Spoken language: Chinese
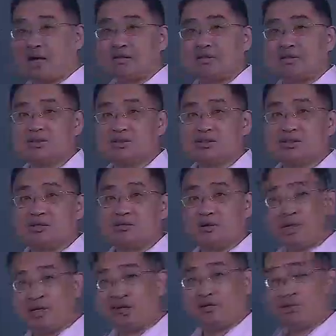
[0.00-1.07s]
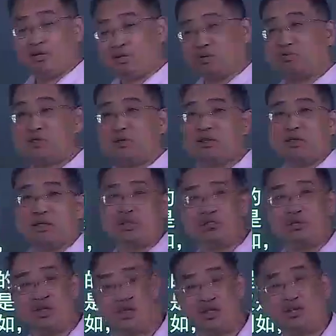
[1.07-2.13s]
因为很多同学呢在做这类题
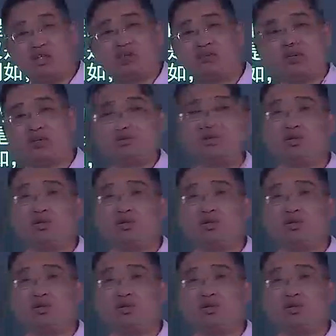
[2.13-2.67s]
目的时候在这儿吃